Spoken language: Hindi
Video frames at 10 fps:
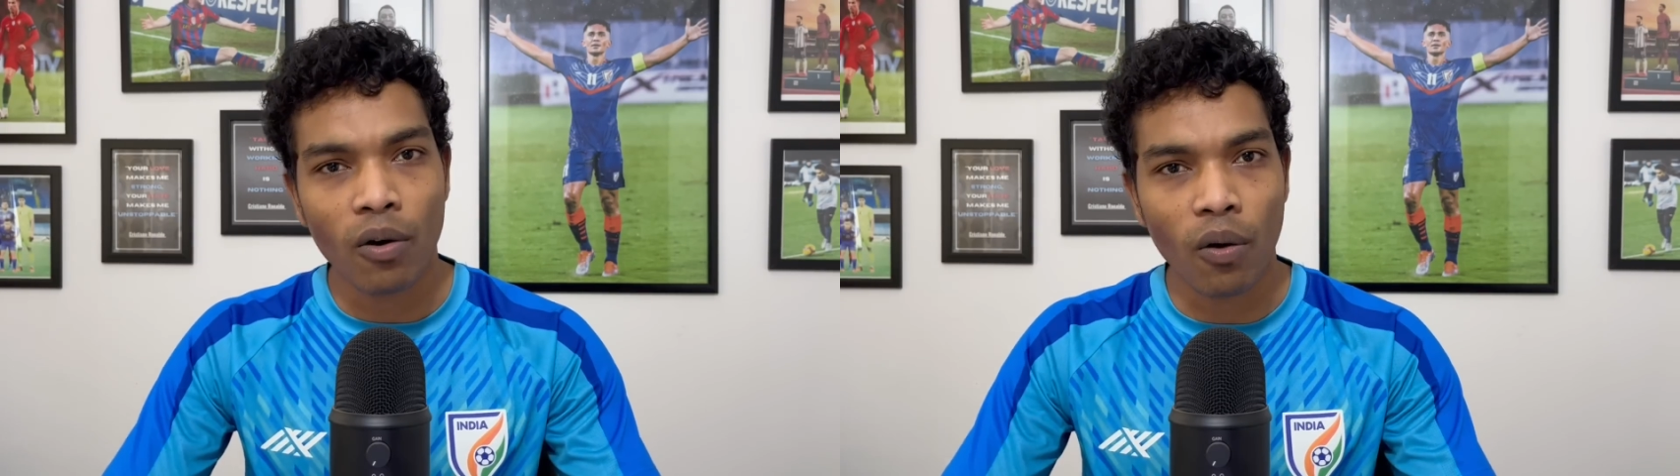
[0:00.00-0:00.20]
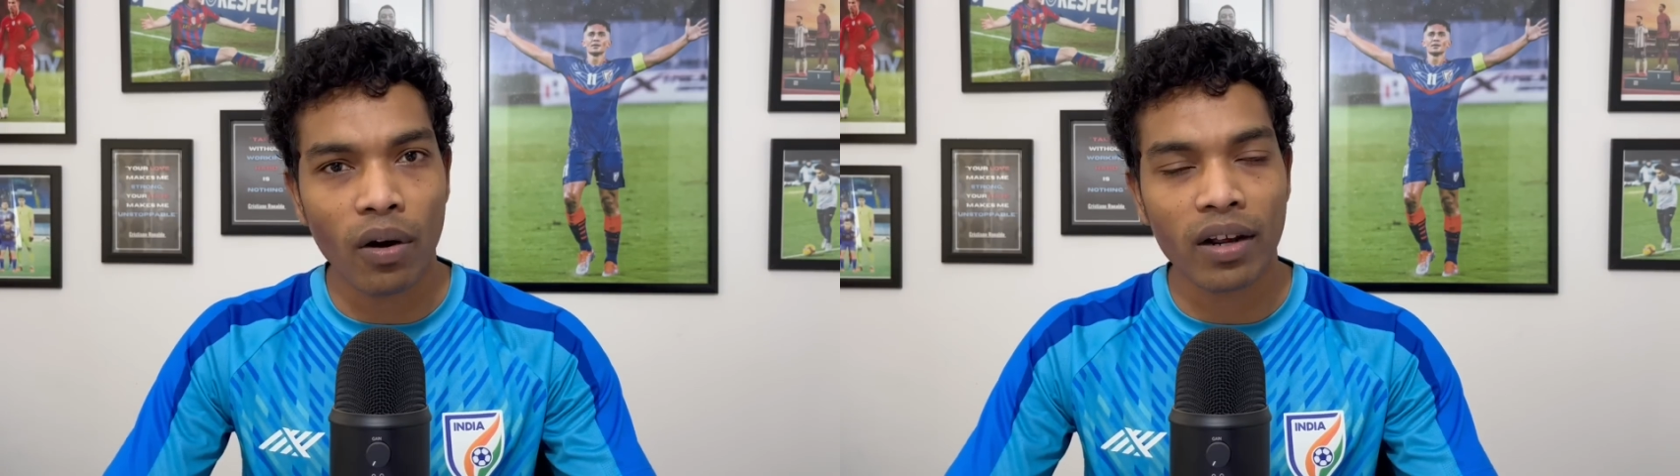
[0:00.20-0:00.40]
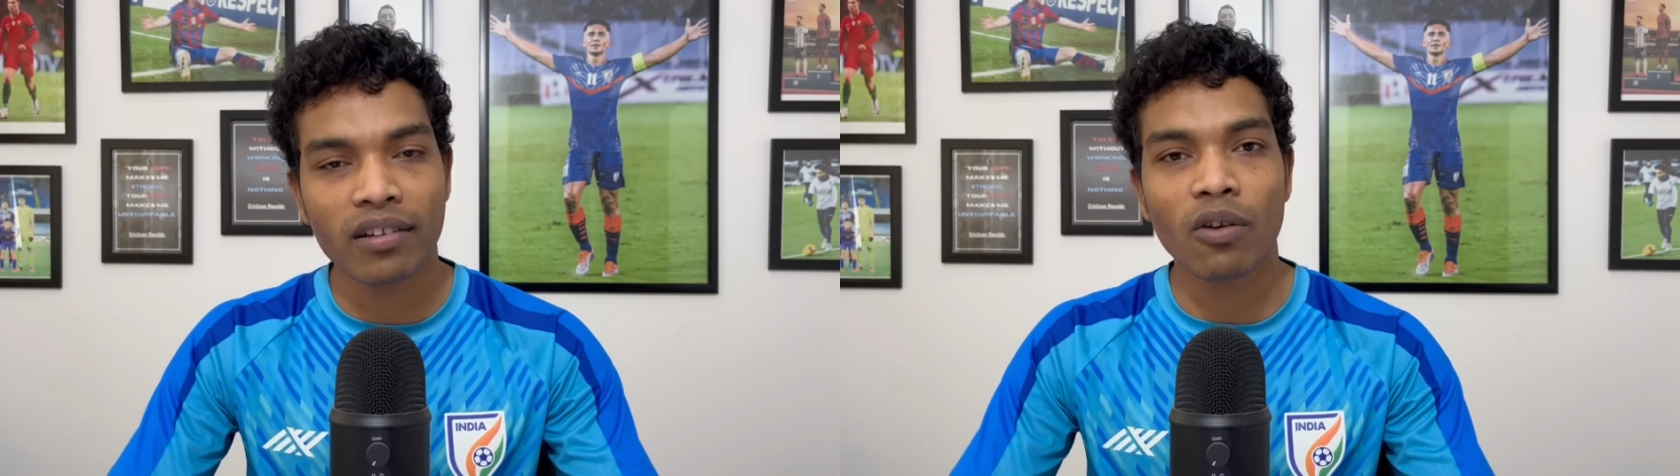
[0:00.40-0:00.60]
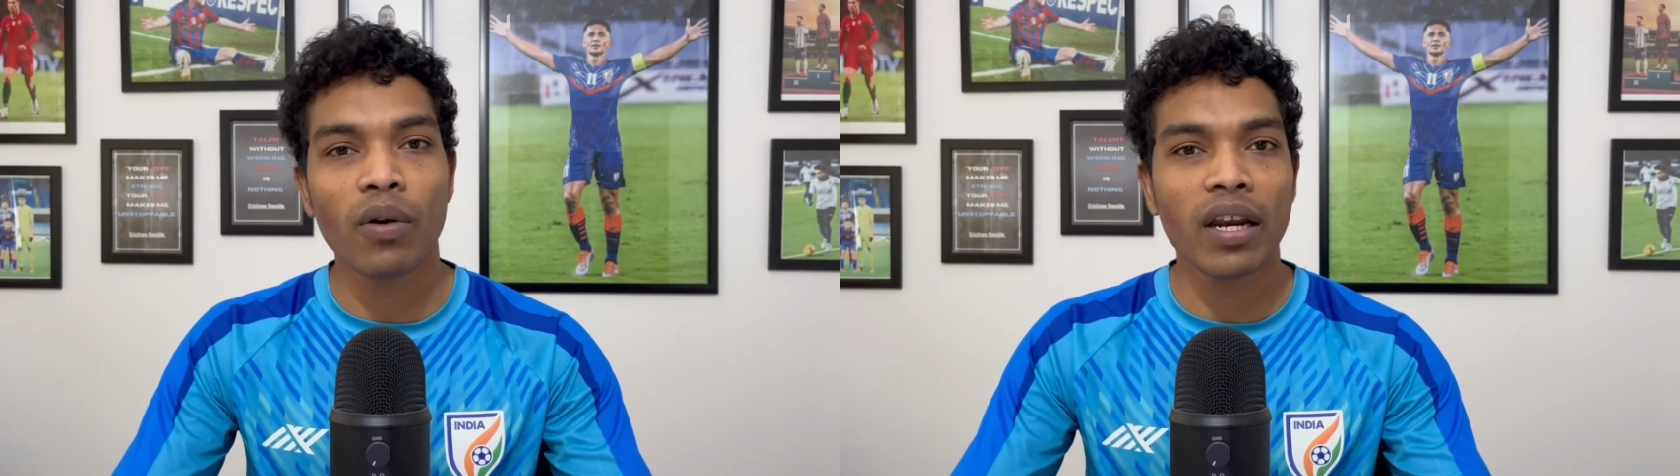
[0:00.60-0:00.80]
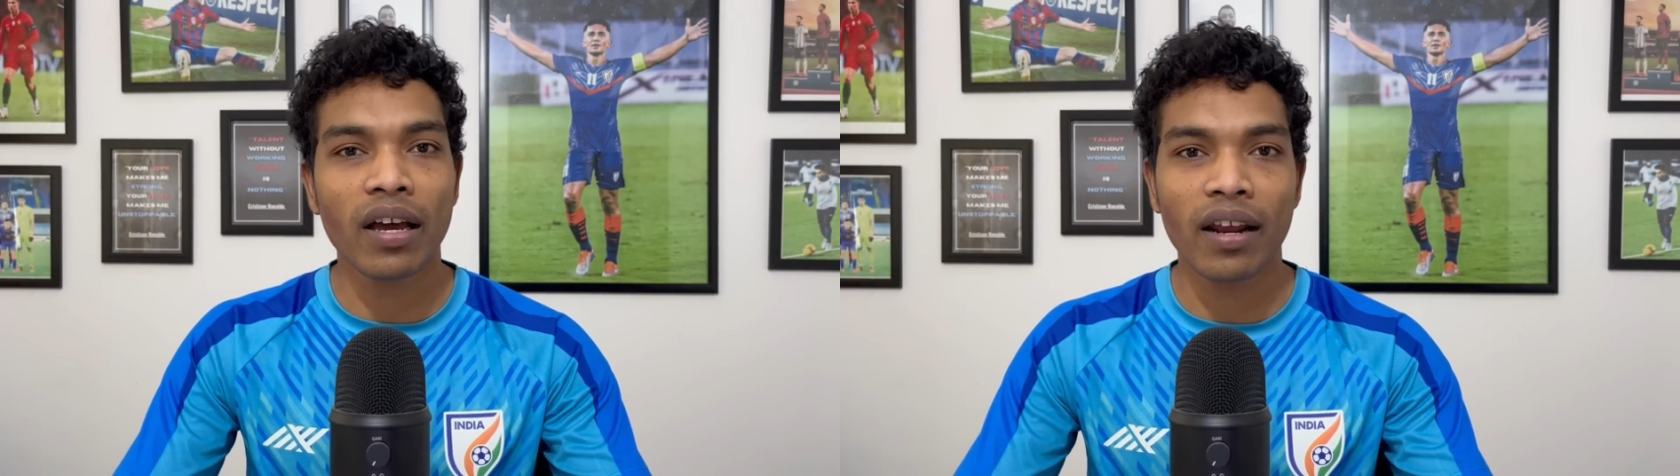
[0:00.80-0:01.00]
और किसी को
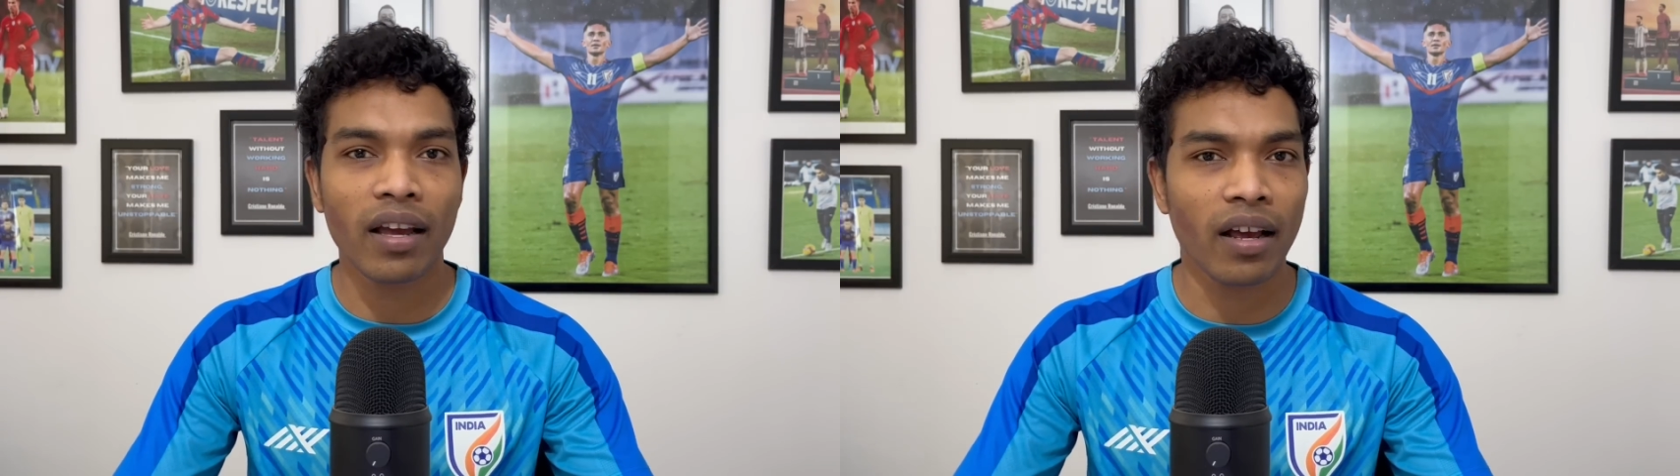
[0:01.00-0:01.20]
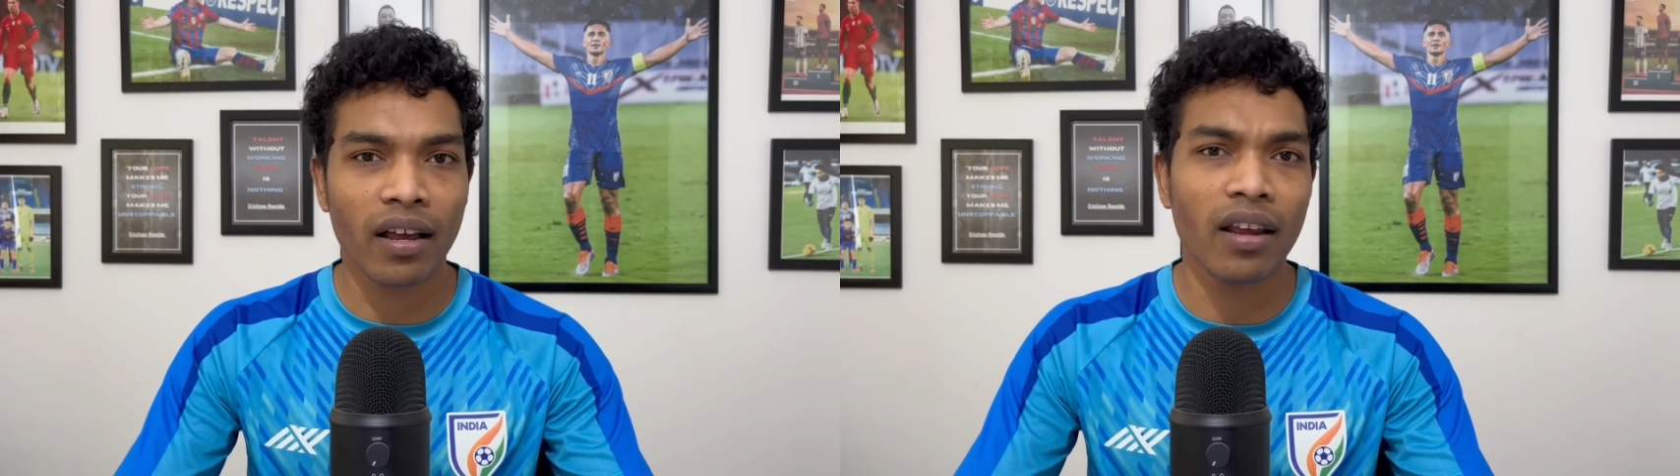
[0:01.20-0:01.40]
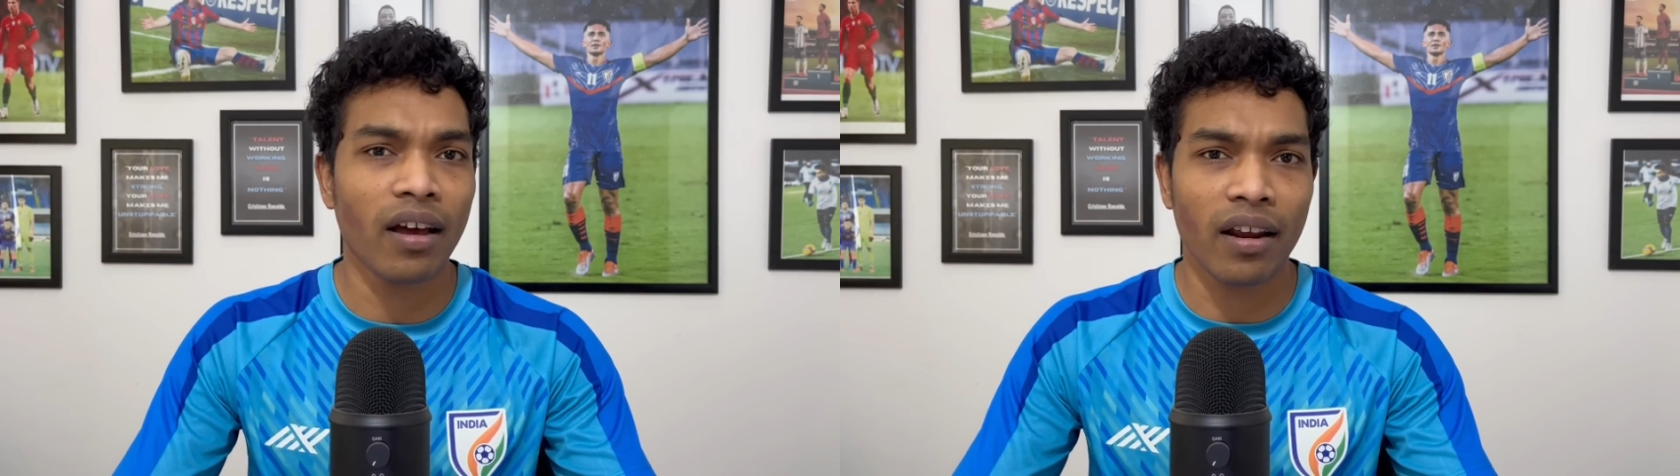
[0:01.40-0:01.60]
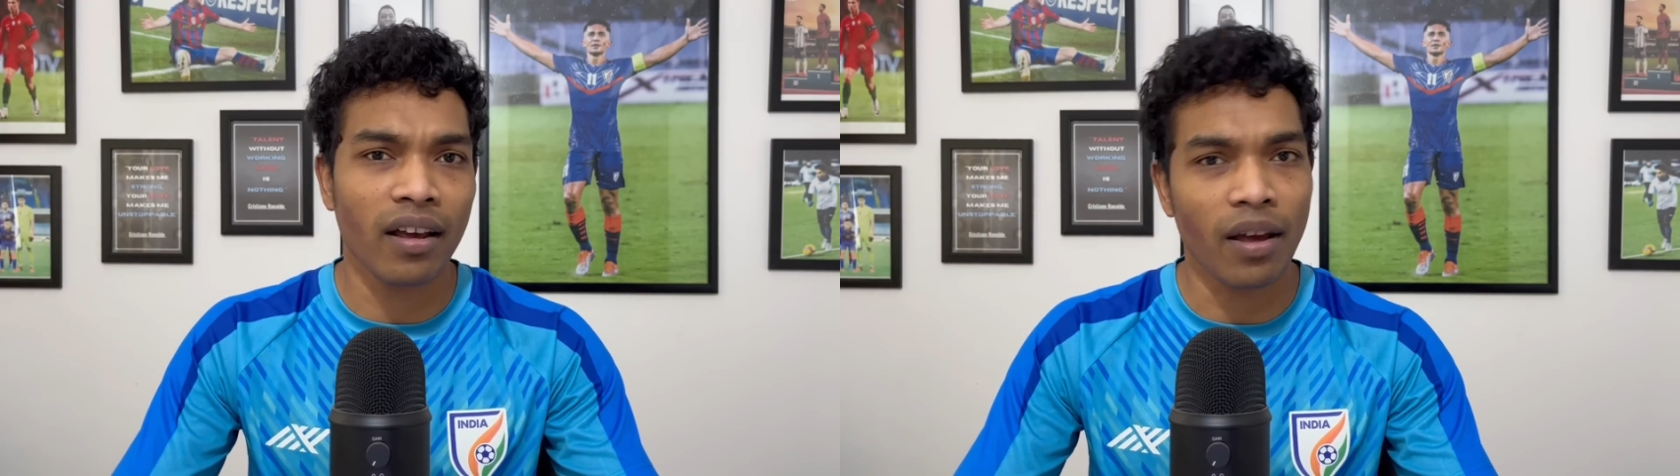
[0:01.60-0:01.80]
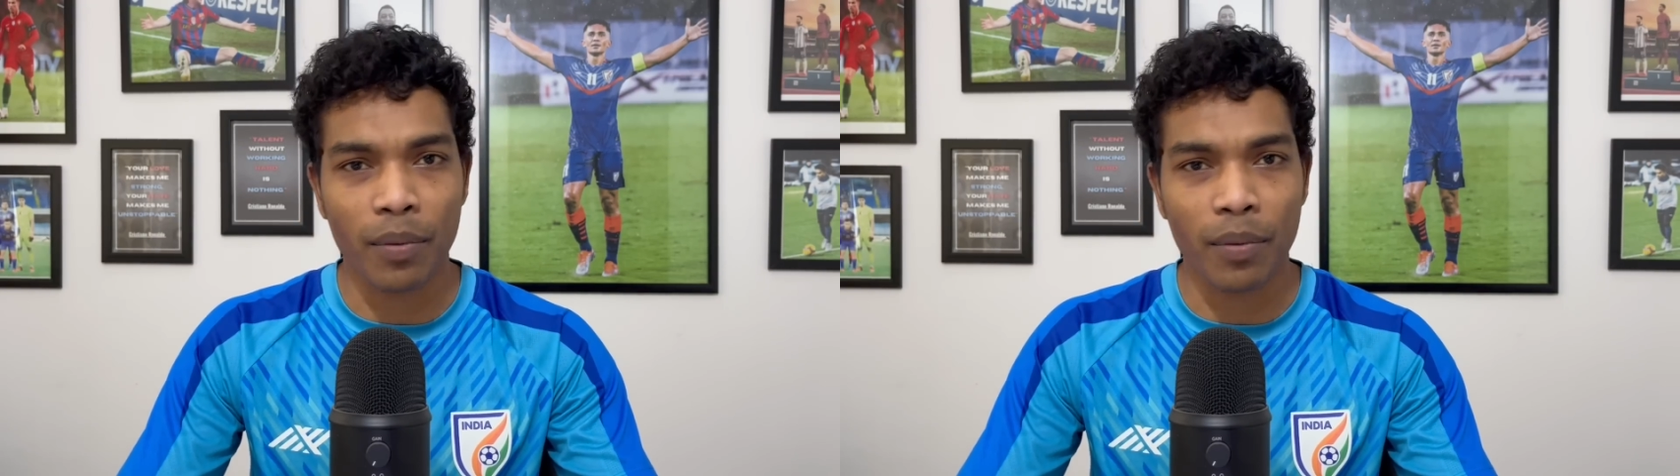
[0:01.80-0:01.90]
इन करेंगे कि नहीं करेंगे ये